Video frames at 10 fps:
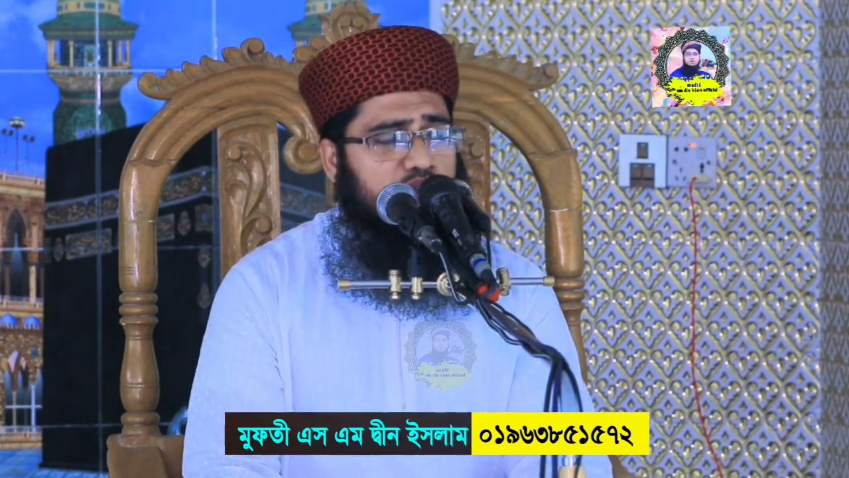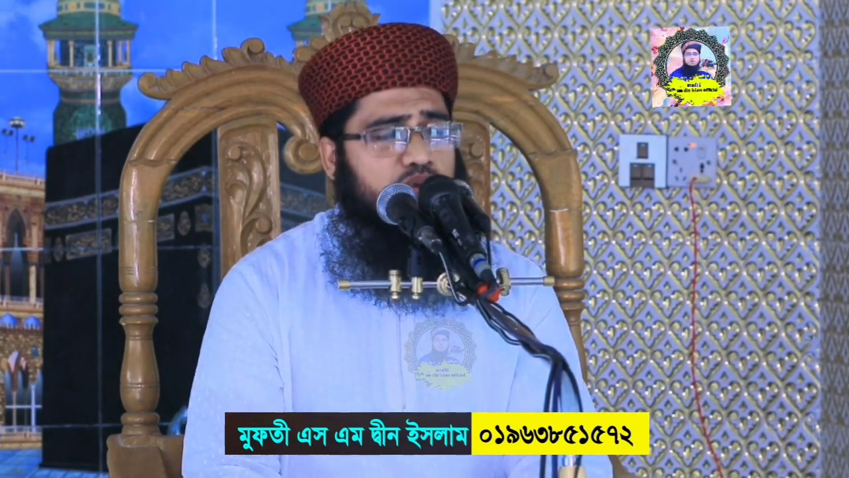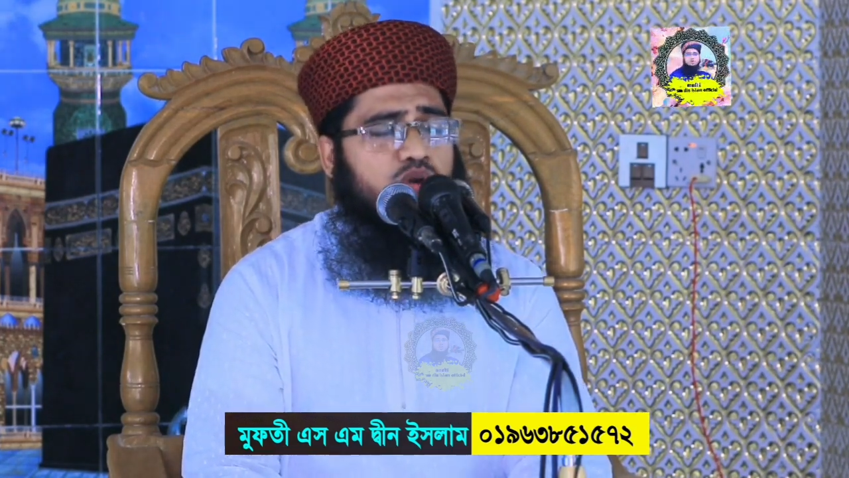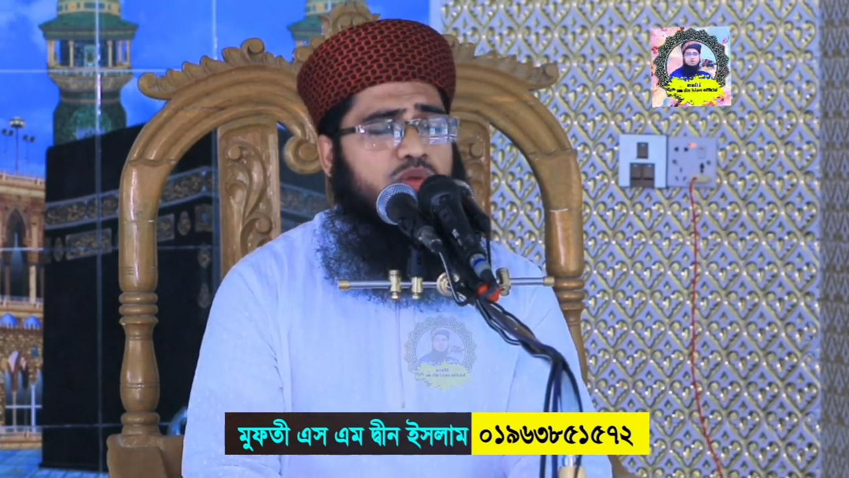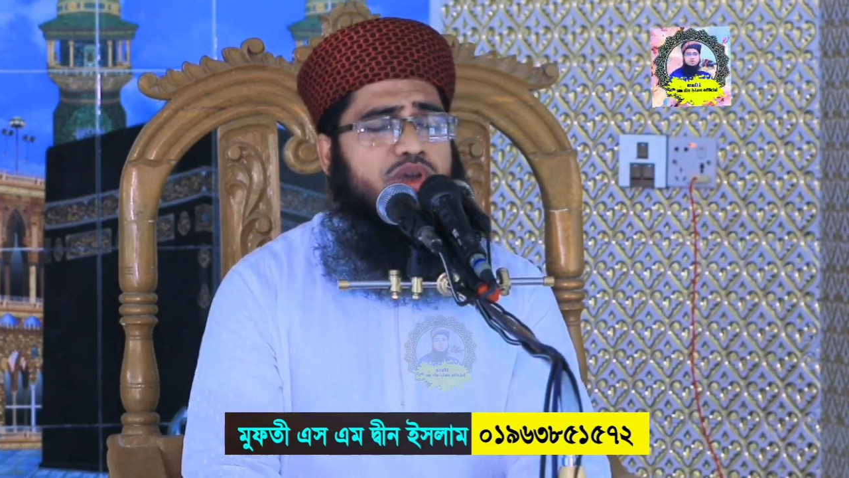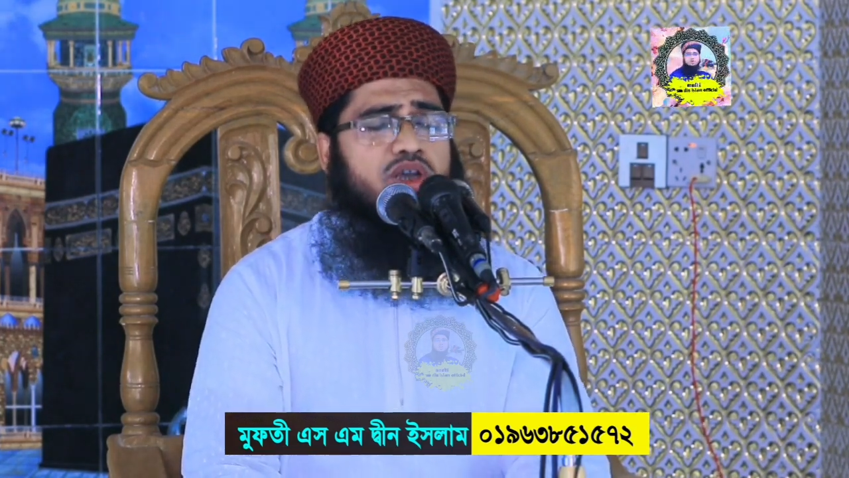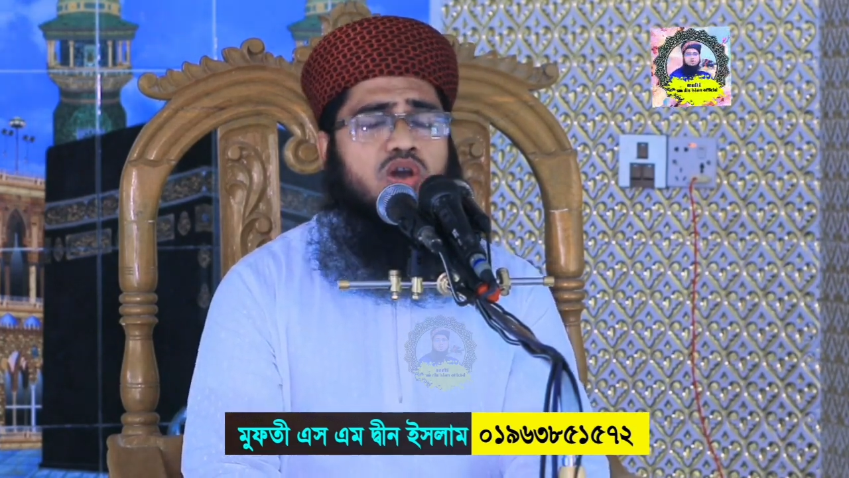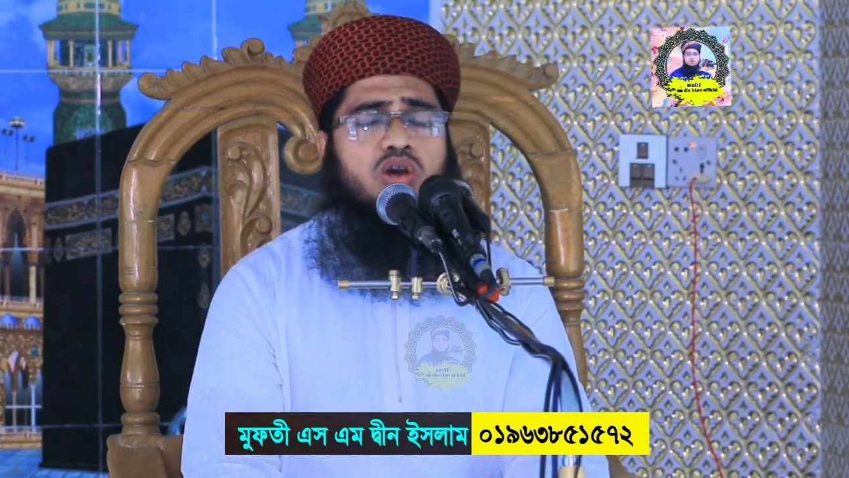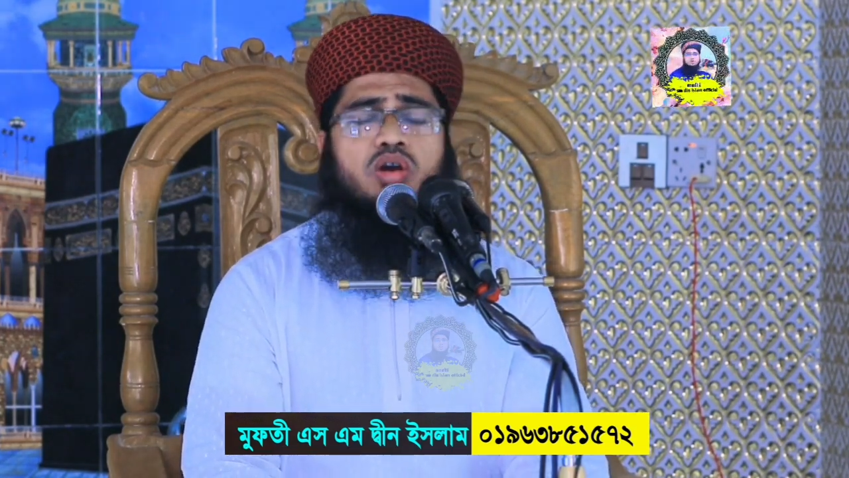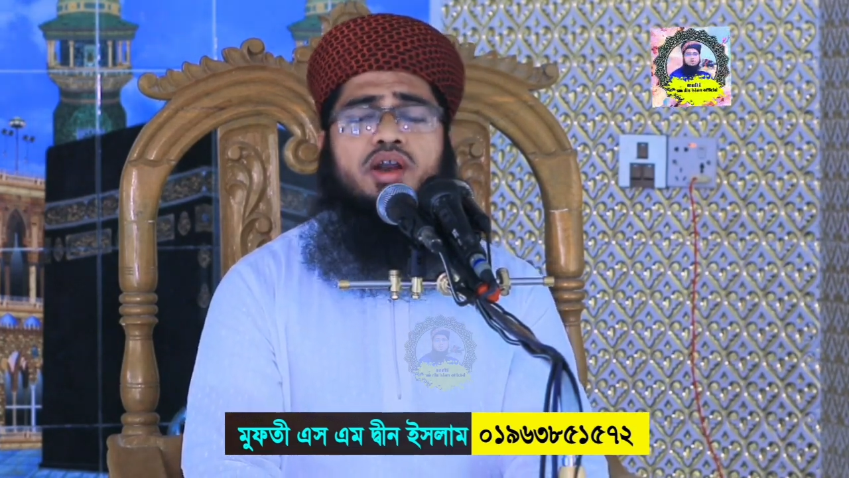দুর্ভিক্ষ
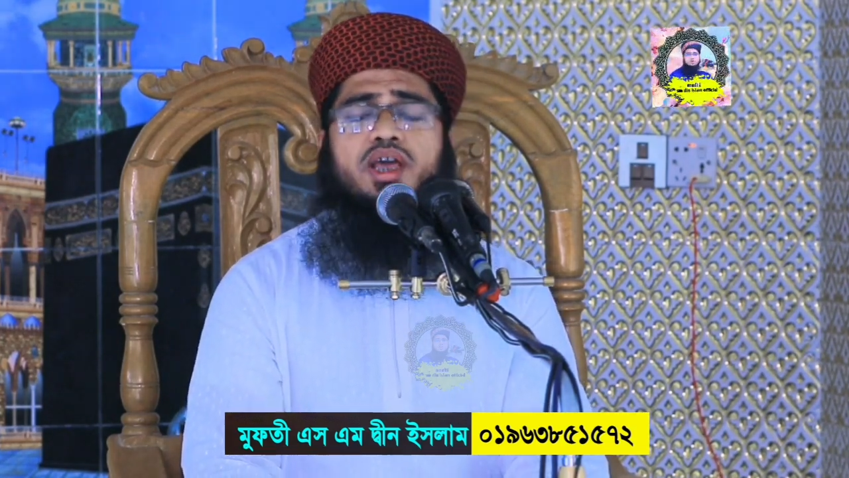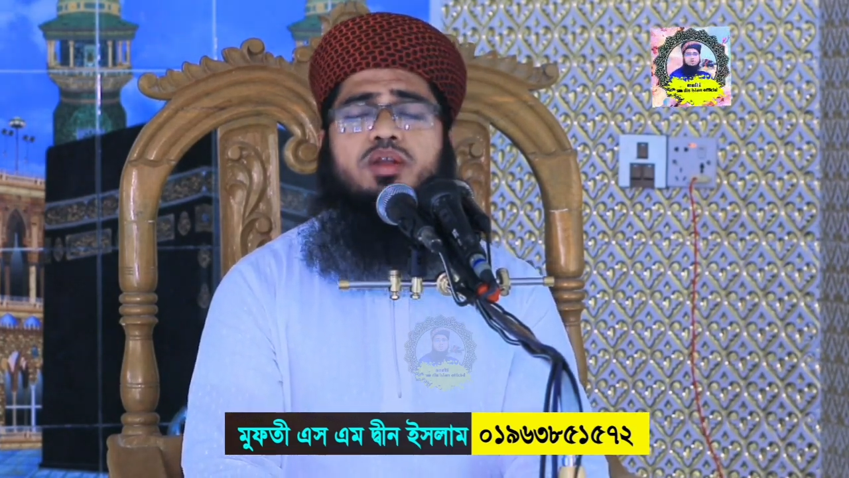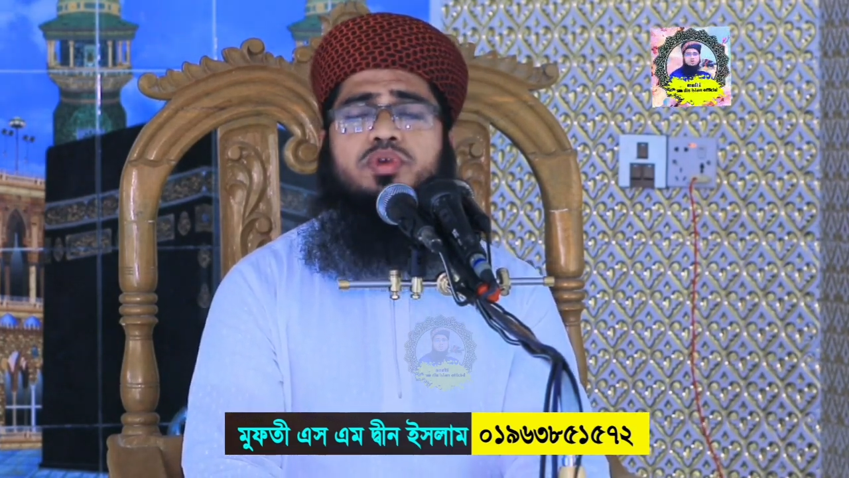গড়ের